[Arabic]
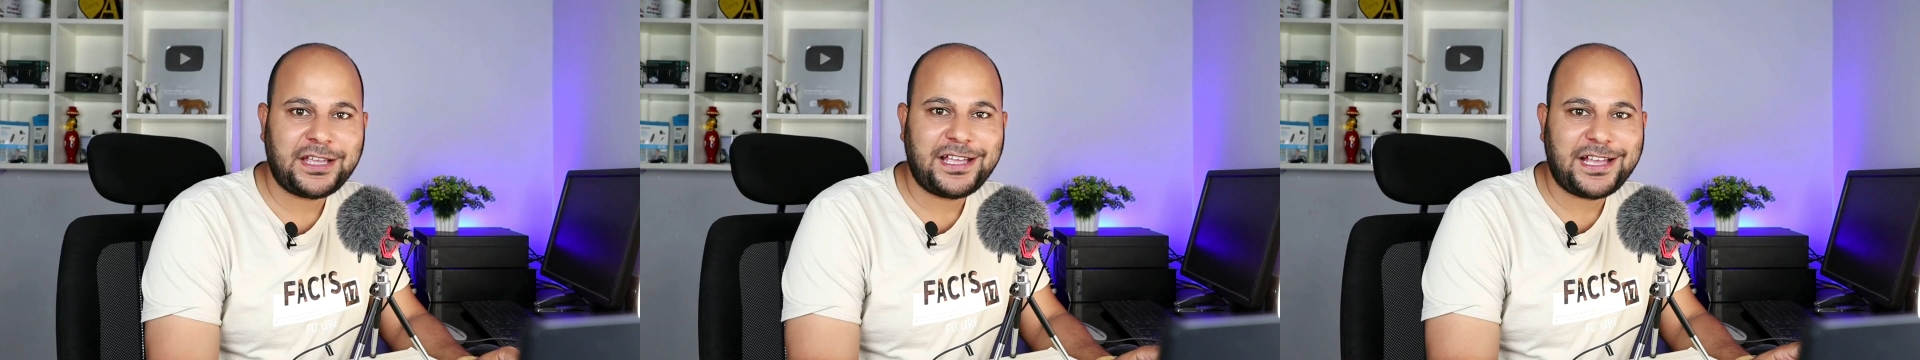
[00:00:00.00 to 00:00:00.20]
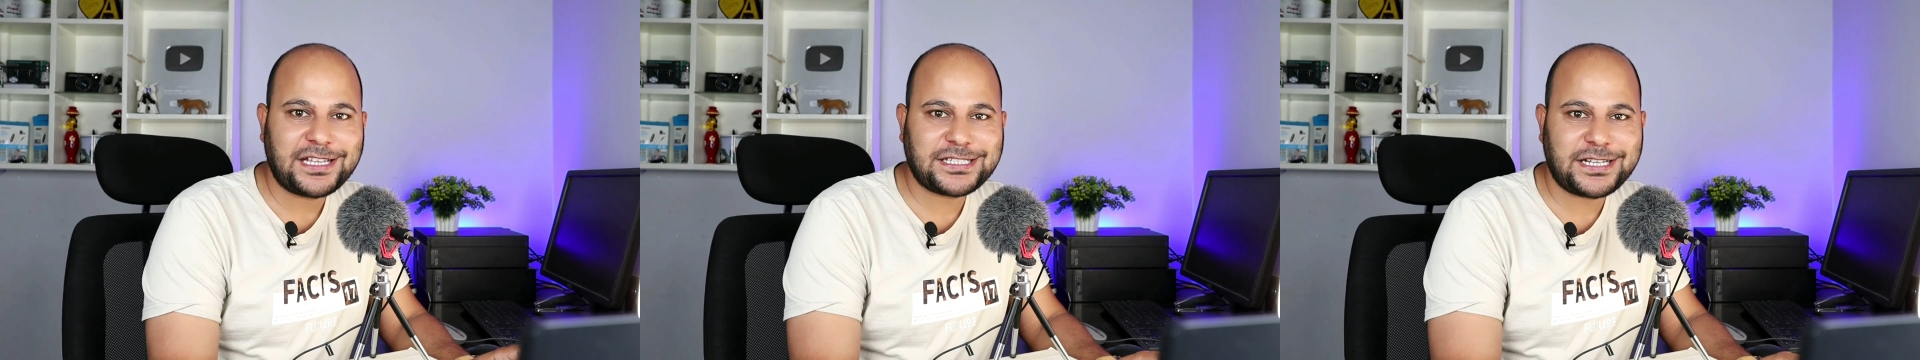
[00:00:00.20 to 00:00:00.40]

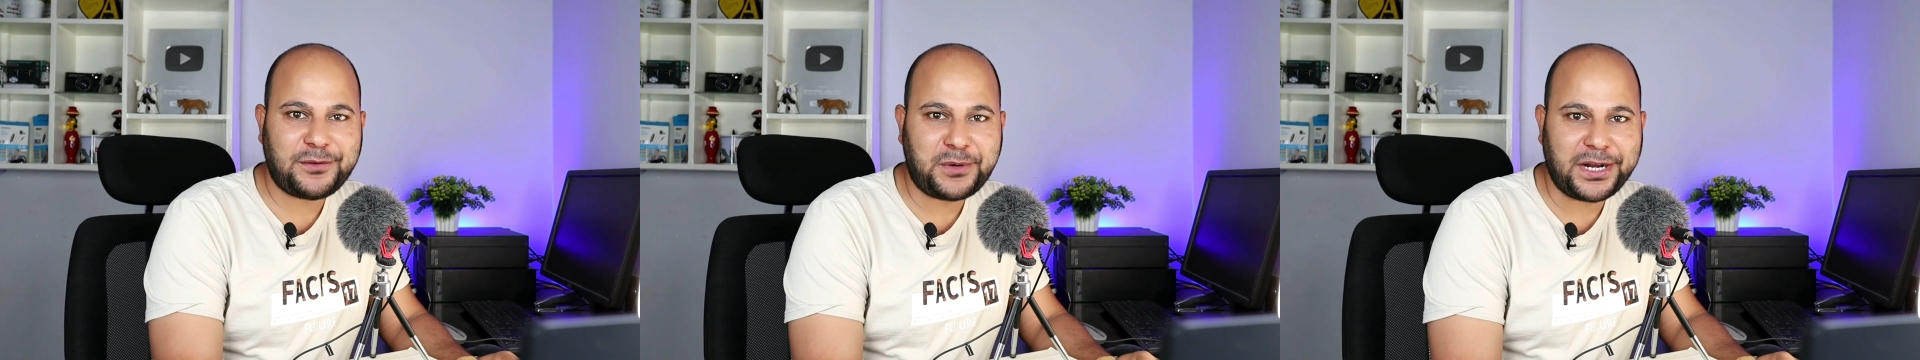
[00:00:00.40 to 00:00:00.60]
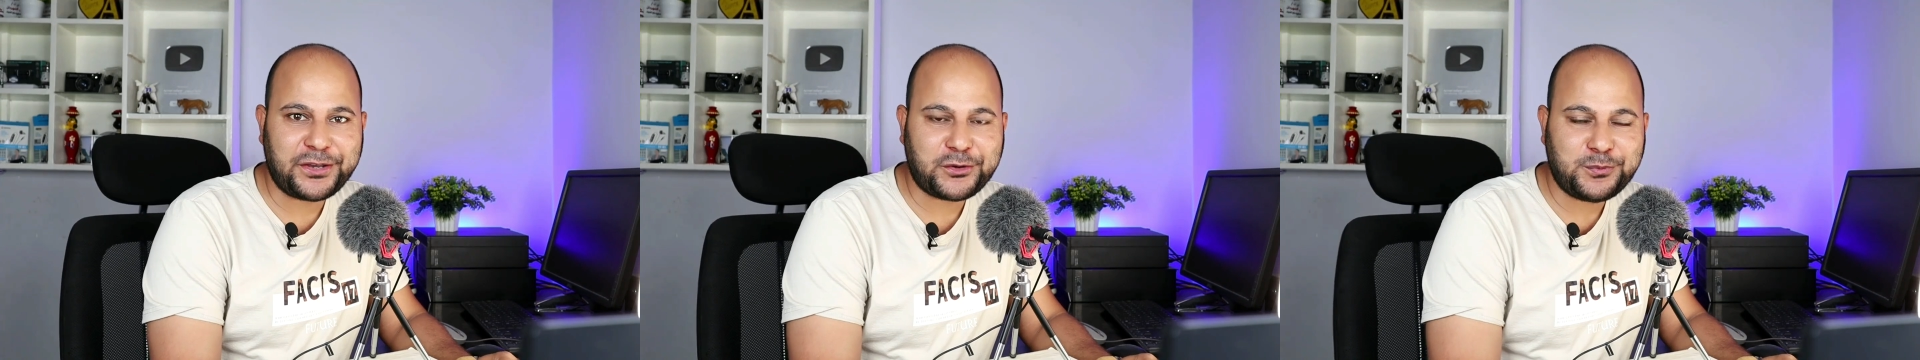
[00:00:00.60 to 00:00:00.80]
السلام
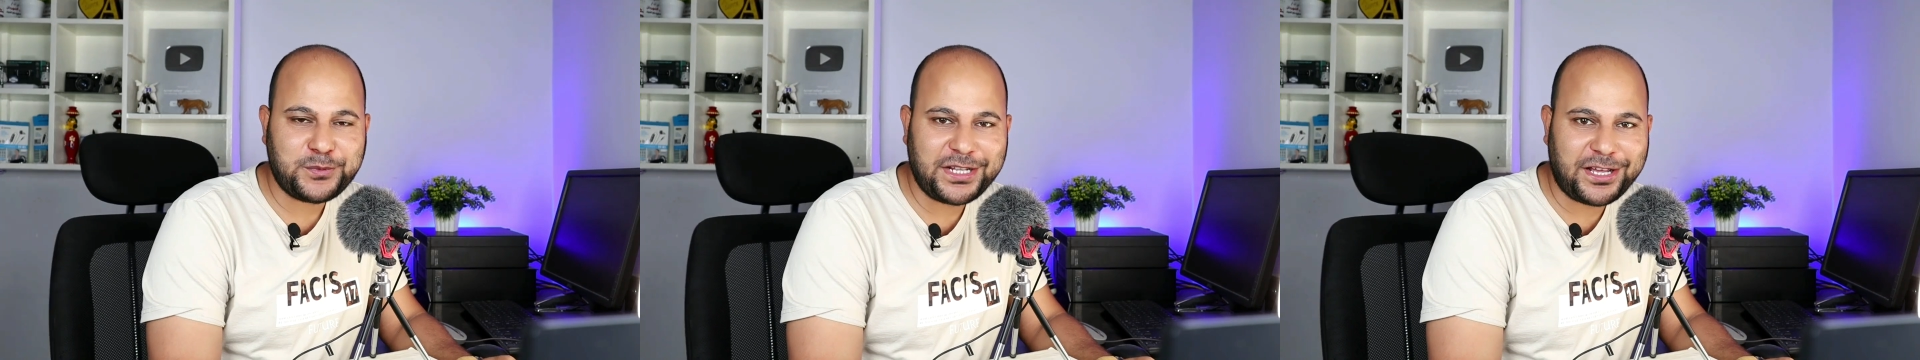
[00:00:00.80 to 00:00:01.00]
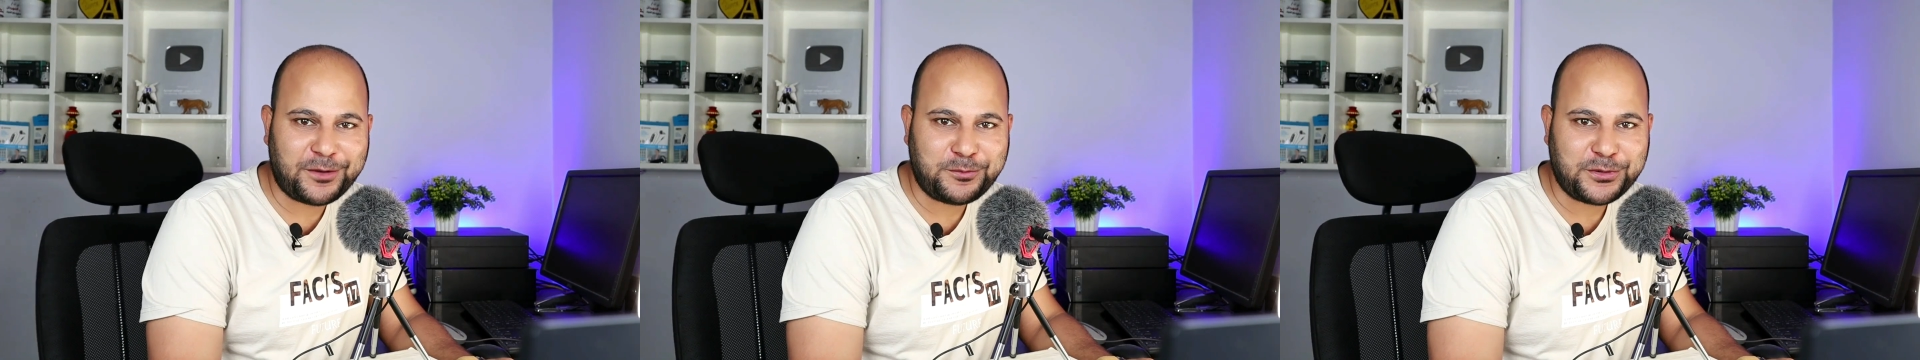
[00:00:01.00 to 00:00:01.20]
عليكم إيه
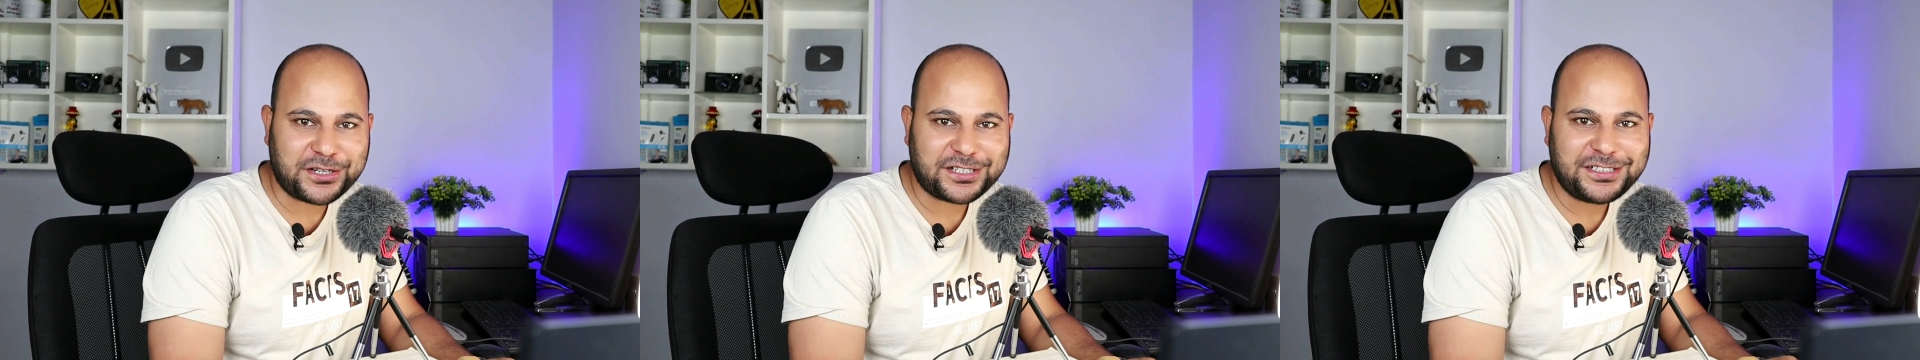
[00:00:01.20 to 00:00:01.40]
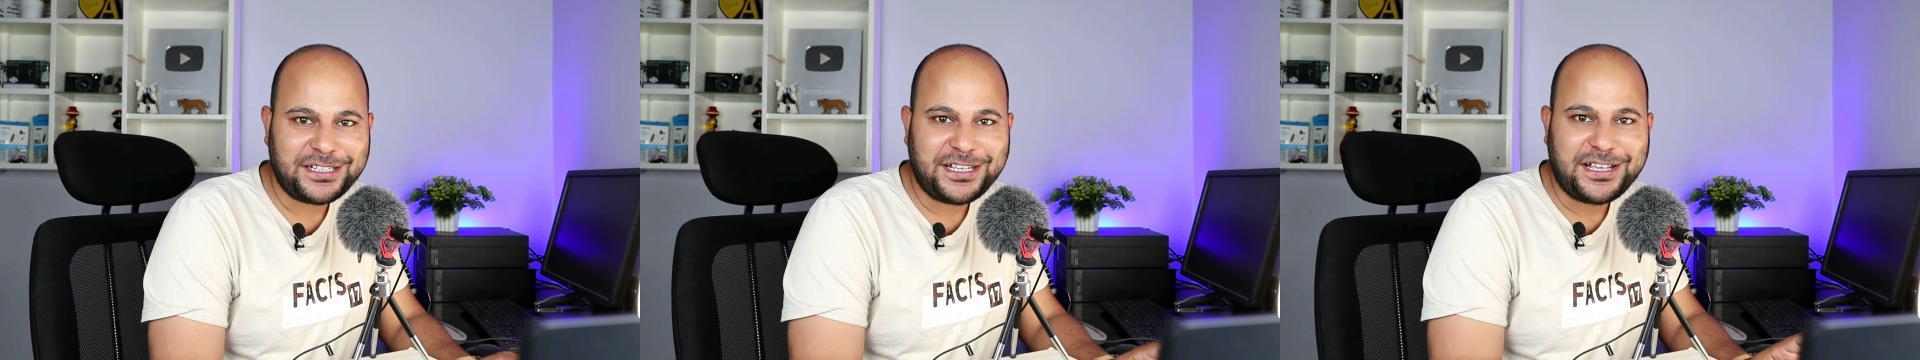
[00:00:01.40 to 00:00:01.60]
الاخبار
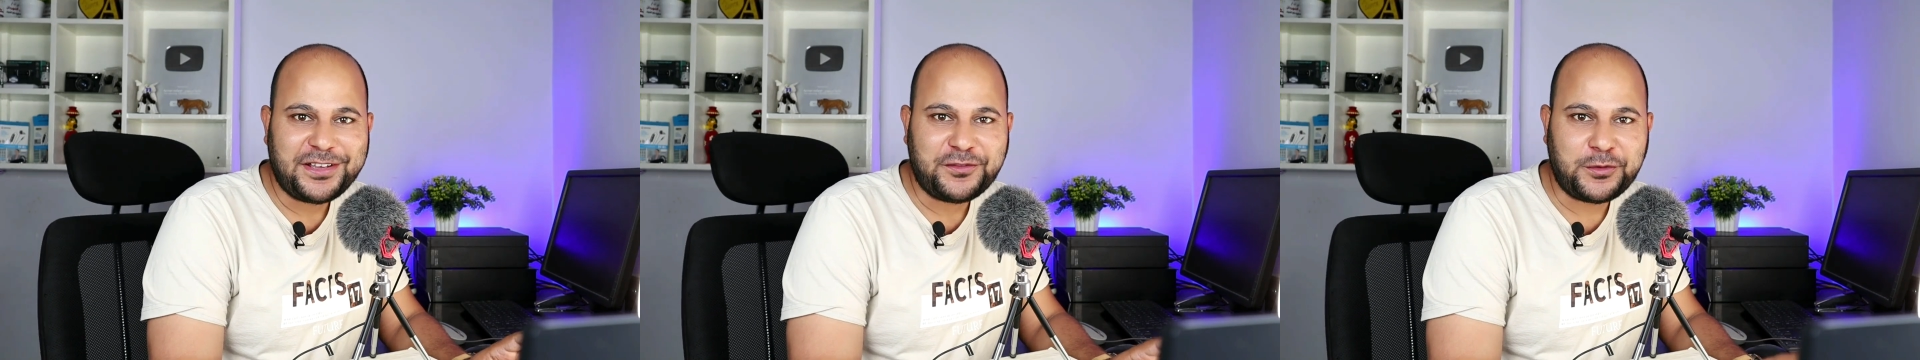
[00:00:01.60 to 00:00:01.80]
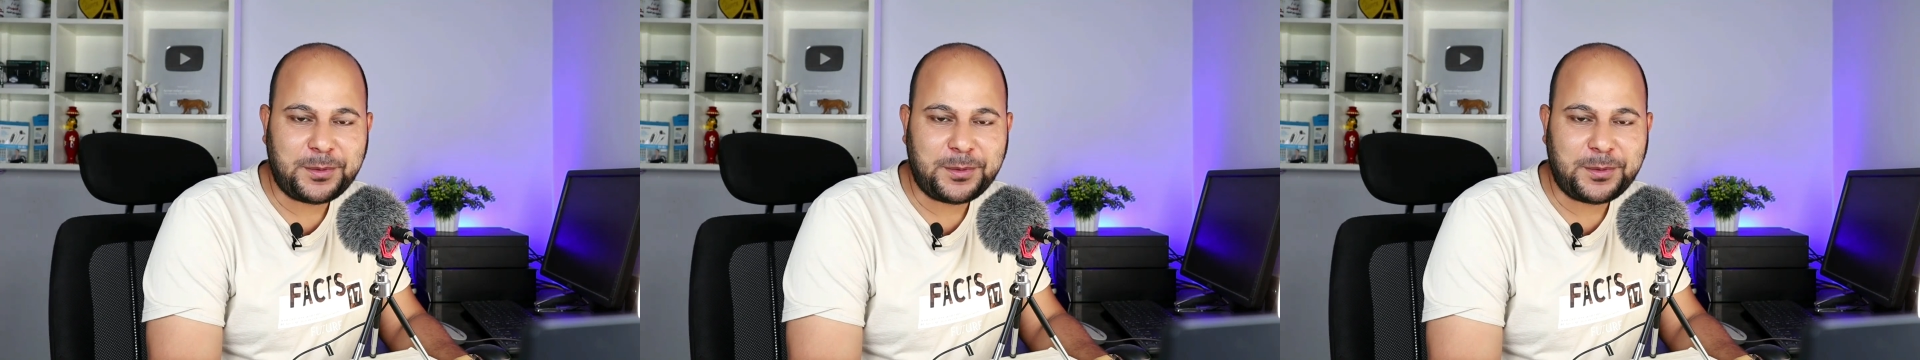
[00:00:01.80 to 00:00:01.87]
في